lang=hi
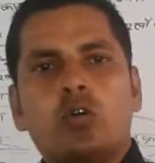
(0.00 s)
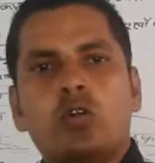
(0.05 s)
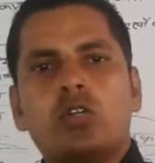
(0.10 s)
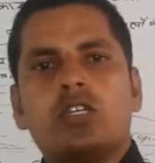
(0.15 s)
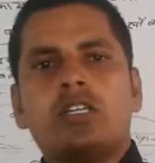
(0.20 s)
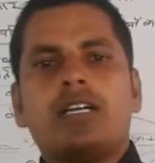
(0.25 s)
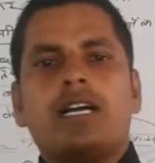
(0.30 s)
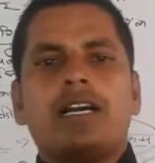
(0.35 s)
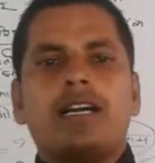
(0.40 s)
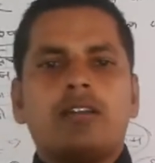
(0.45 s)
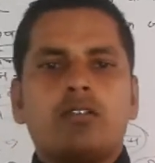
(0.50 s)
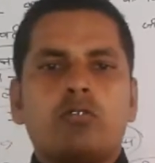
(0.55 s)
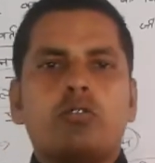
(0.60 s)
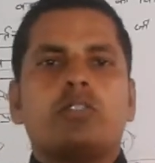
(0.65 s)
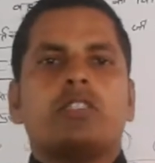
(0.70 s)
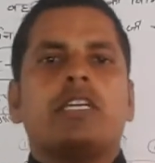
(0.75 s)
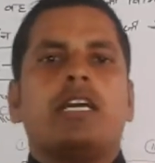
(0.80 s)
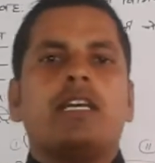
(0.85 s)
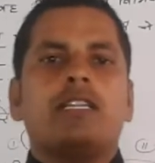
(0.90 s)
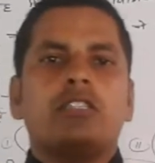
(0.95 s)
चोट अगर
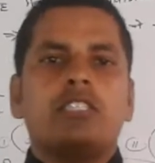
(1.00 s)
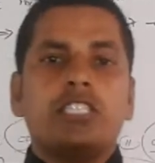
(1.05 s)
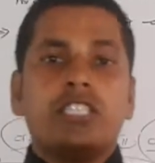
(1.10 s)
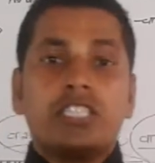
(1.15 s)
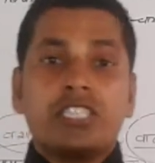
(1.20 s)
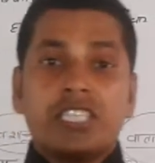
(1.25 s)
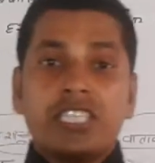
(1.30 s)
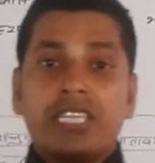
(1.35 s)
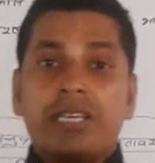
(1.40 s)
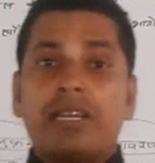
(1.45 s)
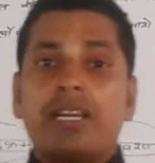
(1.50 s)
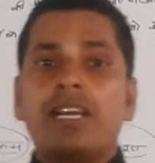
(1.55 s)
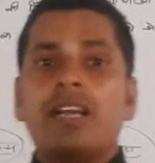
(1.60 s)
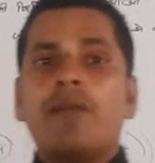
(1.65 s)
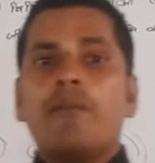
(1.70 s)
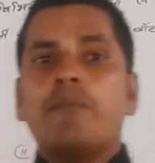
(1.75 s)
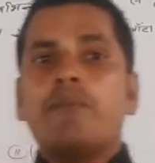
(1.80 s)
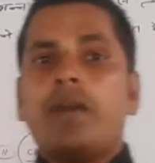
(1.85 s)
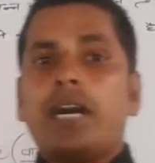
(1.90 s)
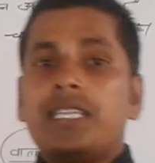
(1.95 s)
कुछ है जिसके
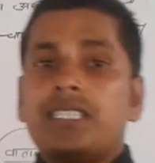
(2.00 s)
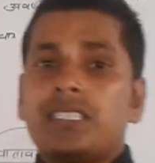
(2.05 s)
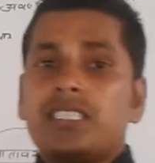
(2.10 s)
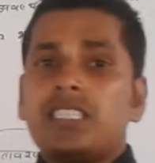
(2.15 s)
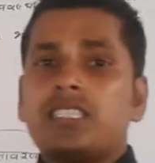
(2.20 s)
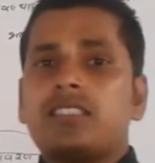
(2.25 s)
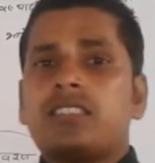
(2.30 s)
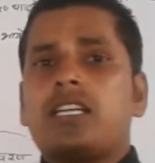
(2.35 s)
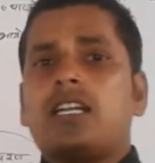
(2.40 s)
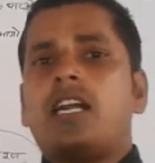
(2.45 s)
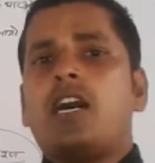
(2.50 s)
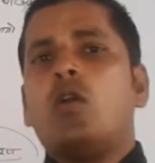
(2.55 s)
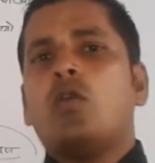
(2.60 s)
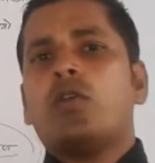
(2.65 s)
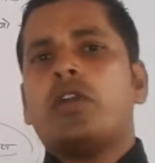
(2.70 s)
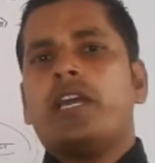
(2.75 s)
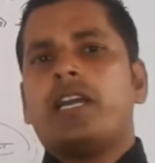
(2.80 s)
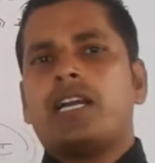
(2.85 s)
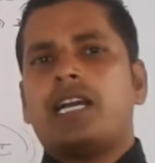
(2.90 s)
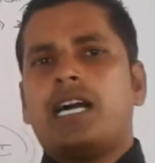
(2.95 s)
मानसिक
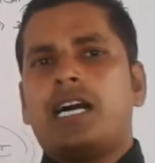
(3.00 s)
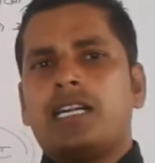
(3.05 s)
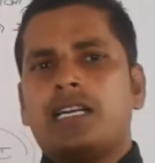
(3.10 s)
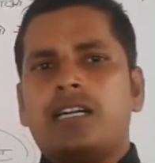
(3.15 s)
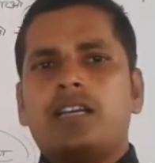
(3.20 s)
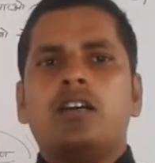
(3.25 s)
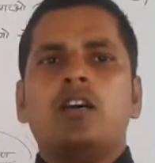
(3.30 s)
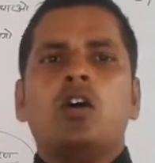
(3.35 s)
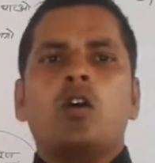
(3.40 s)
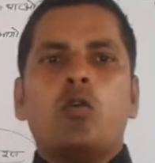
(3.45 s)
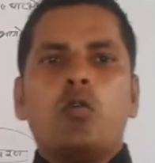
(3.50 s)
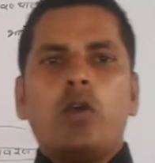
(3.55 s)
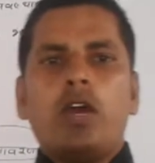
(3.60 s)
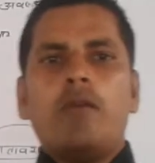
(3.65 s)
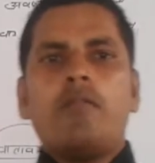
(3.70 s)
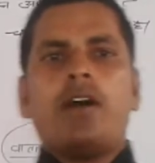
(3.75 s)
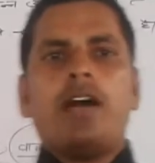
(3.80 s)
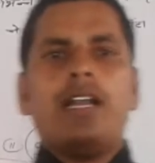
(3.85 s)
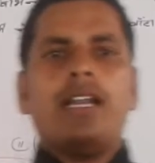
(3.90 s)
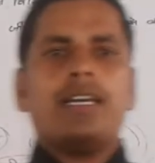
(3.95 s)
तनाव के कारण
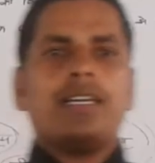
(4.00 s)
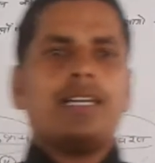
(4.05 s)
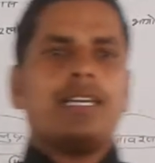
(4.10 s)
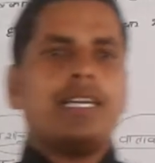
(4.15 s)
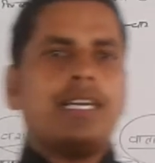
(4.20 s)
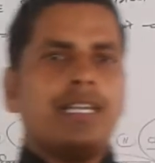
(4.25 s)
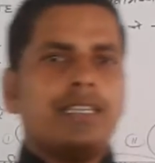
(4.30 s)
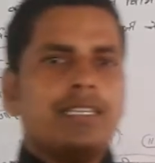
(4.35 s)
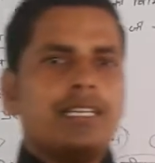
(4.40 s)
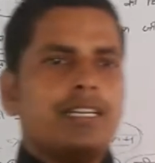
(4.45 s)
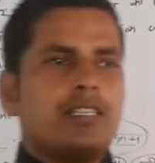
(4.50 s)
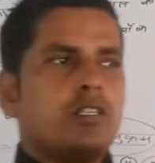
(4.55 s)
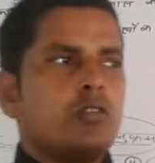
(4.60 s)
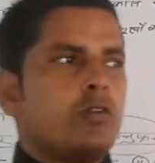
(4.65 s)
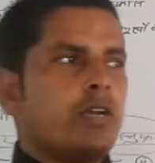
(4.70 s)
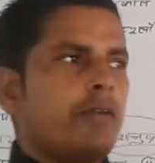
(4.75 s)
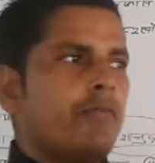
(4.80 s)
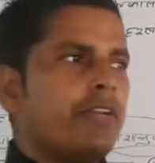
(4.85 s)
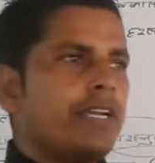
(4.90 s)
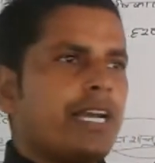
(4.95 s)
वह बालक के अंदर
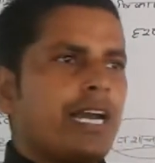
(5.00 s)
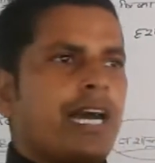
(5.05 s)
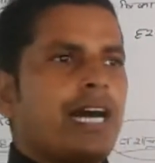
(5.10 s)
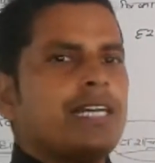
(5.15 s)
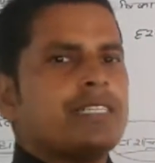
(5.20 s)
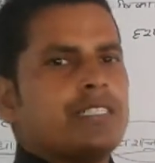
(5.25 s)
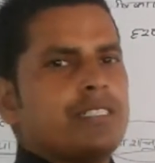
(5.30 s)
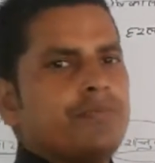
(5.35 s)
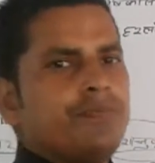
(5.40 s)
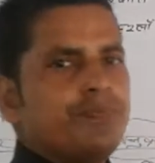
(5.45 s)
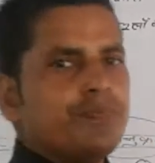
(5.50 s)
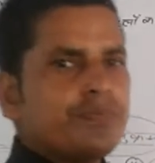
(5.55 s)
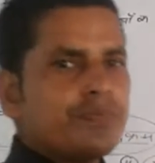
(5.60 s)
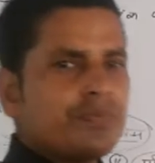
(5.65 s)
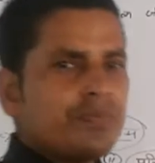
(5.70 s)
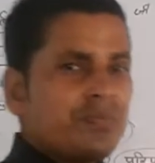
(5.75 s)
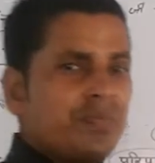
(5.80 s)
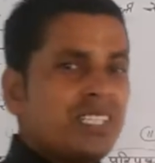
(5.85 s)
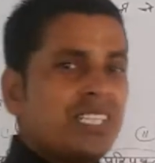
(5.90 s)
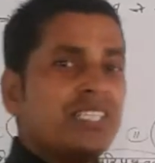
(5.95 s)
जो है विकास
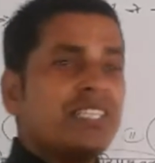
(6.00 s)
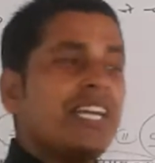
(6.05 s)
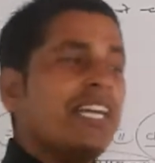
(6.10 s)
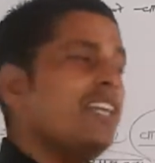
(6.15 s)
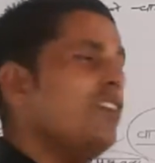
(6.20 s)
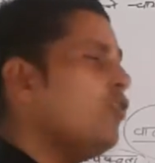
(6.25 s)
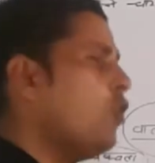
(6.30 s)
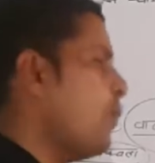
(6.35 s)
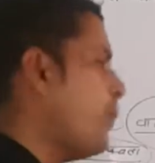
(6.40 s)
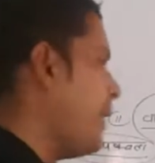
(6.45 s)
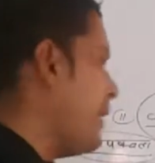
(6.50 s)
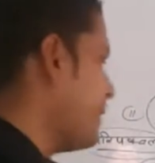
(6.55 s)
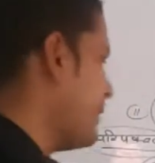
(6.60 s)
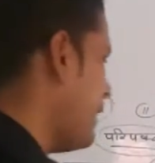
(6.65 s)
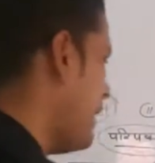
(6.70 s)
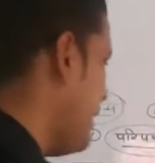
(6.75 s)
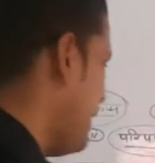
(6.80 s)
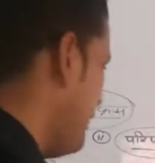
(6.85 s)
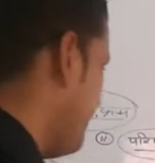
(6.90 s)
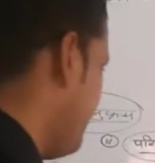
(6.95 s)
नहीं हो
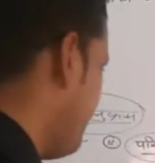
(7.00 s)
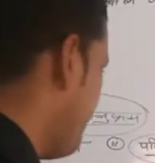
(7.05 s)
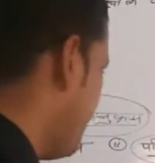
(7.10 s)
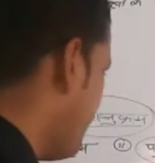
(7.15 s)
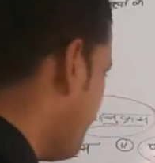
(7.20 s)
पाता है